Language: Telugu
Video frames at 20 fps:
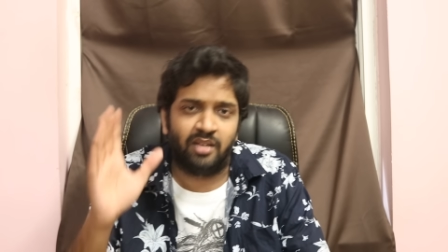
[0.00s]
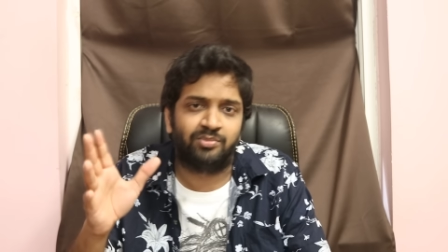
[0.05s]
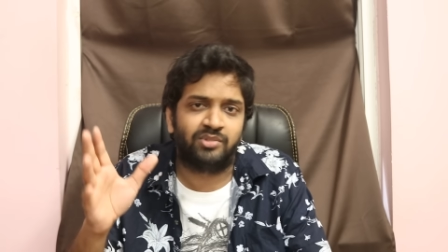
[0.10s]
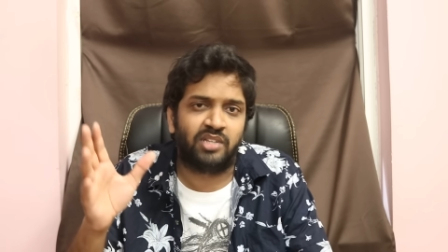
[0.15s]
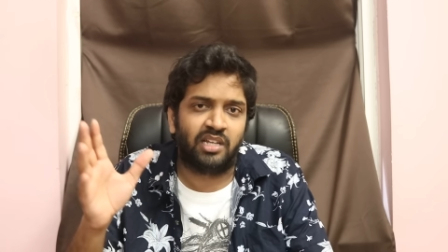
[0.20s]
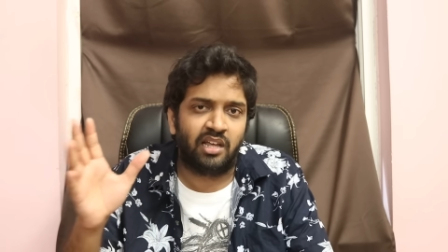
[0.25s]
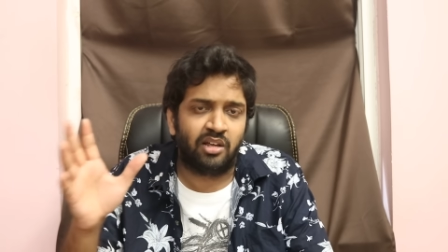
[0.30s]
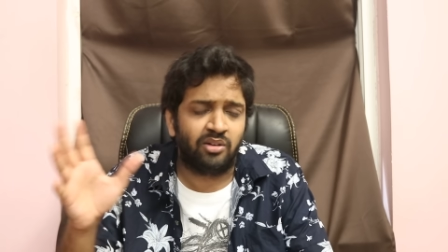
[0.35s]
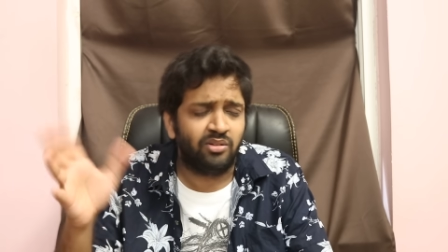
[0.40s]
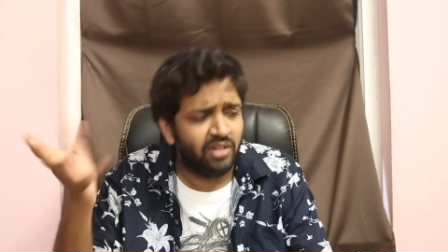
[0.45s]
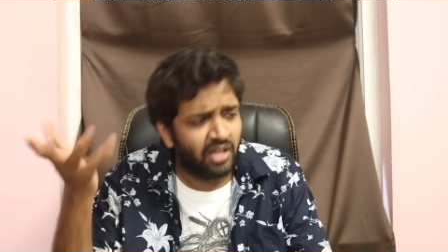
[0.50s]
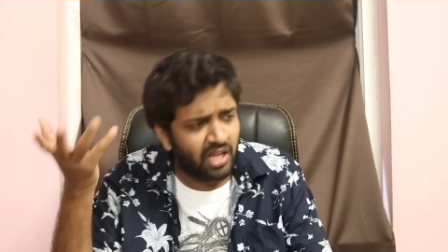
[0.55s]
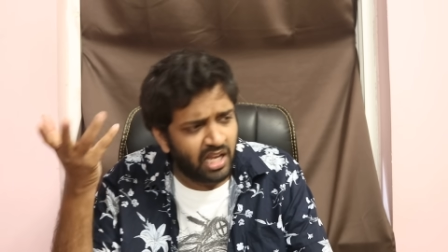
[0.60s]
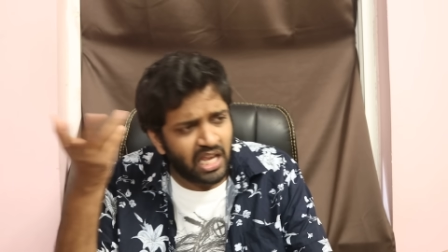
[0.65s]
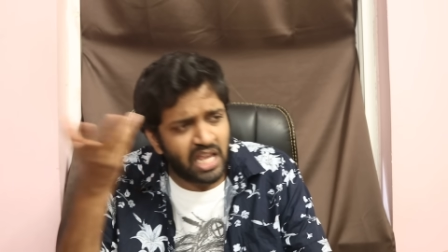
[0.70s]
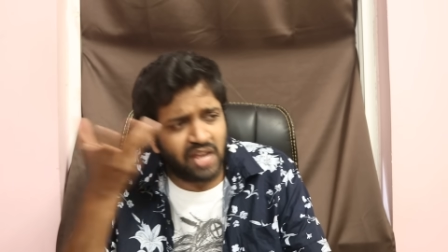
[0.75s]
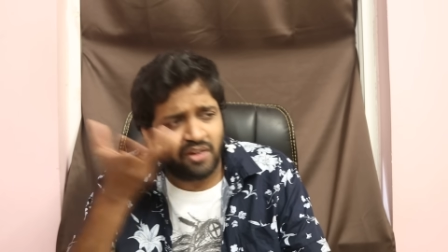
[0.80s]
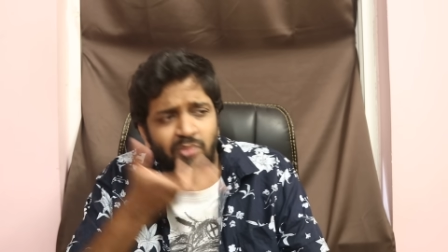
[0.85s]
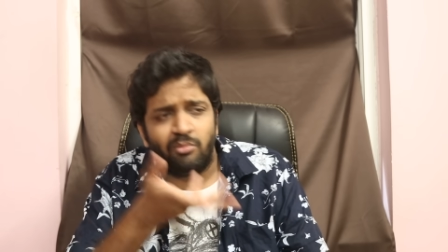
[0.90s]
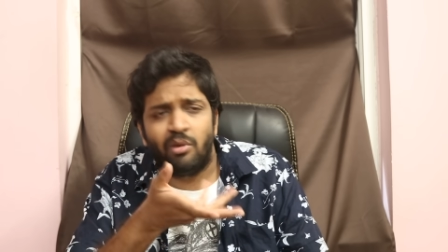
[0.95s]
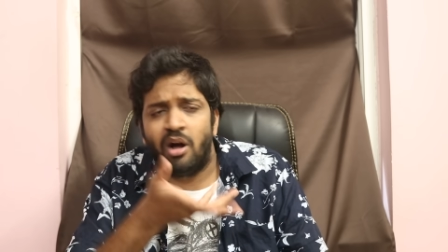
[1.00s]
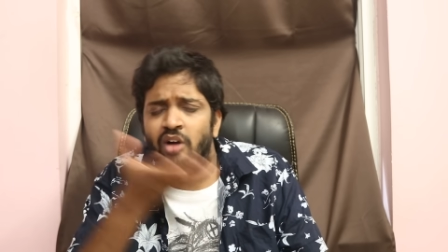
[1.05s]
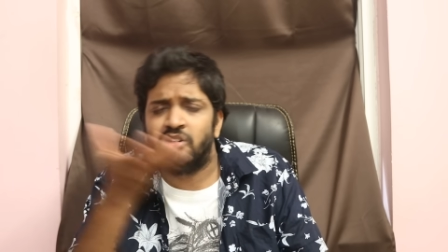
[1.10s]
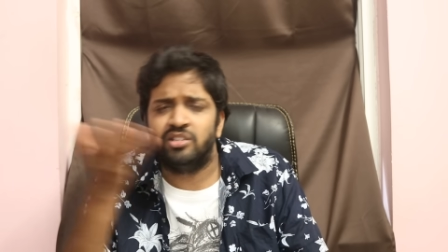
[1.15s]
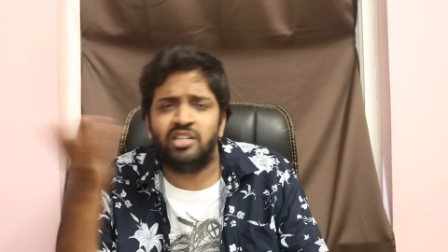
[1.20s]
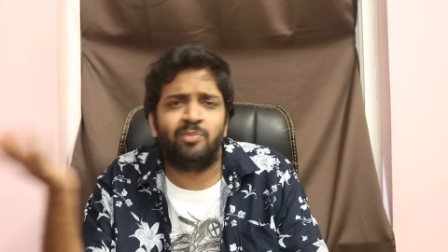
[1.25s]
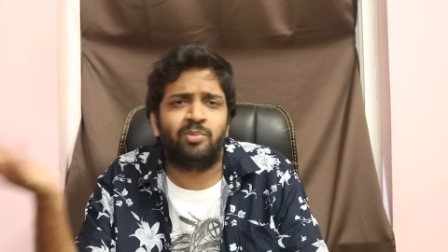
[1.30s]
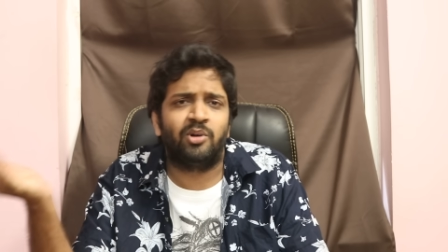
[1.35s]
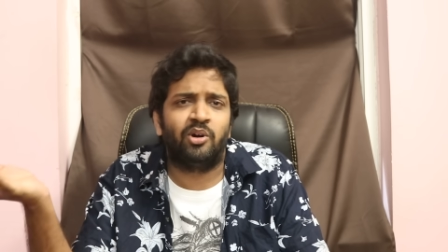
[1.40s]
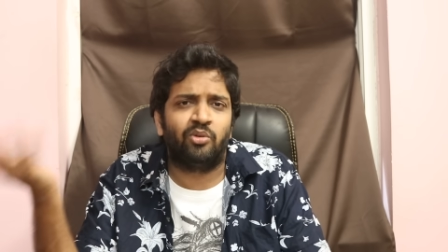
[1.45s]
చెప్తున్నారు ఈవెన్ మాకు
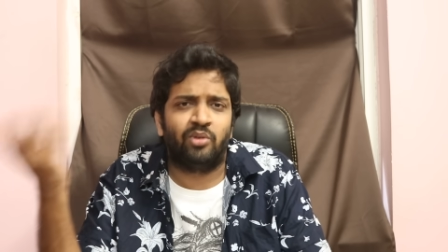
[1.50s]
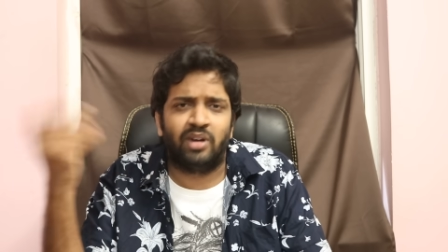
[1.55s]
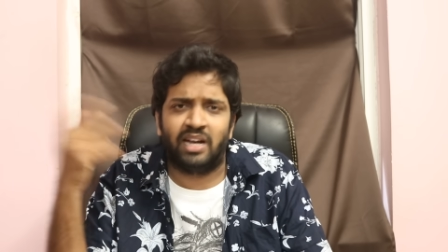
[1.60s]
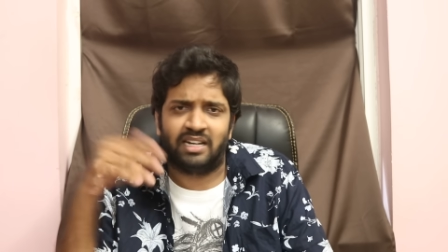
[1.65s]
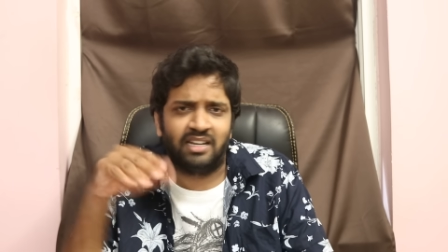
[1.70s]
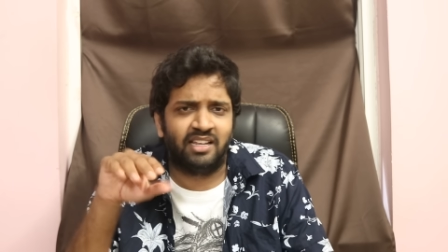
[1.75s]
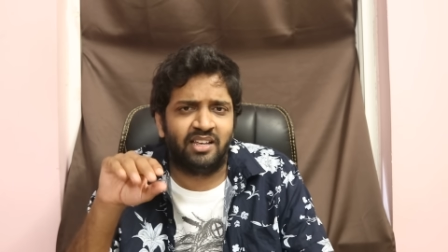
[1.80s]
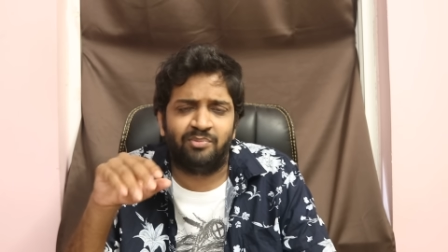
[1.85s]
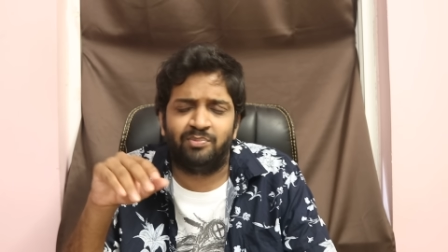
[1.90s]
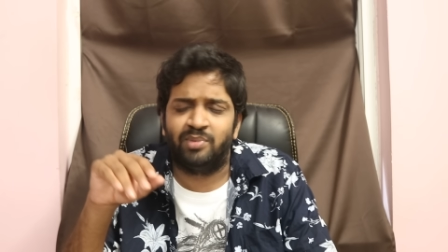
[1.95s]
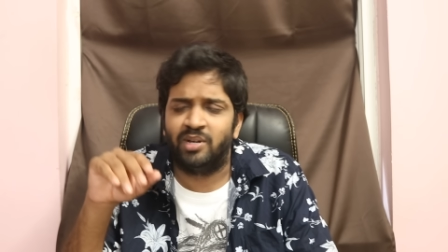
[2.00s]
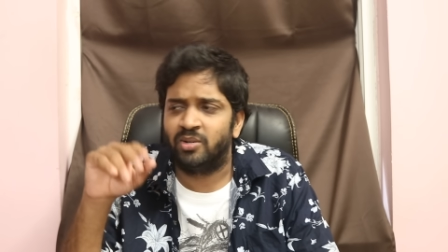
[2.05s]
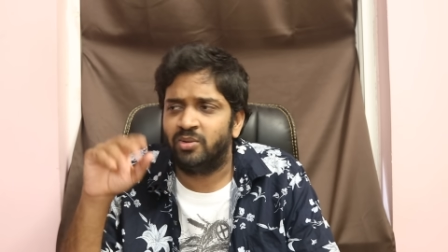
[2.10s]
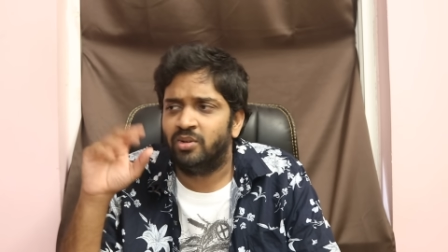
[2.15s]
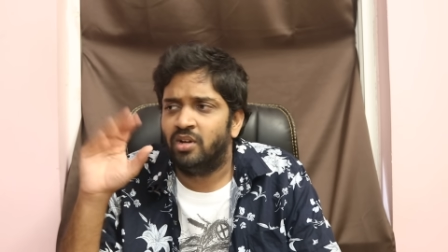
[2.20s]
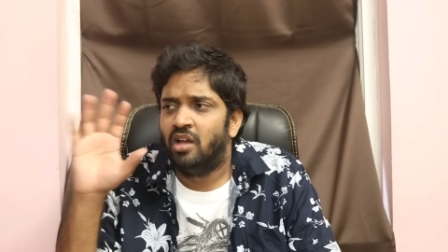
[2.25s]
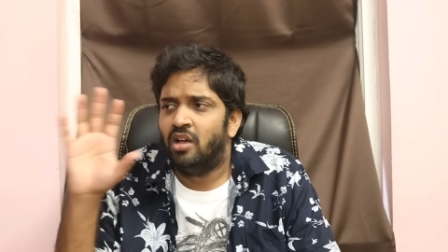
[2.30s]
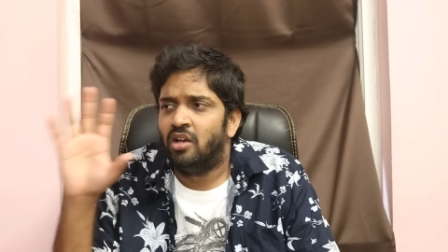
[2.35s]
చెప్పిన కూడా అట్లే చెప్పారు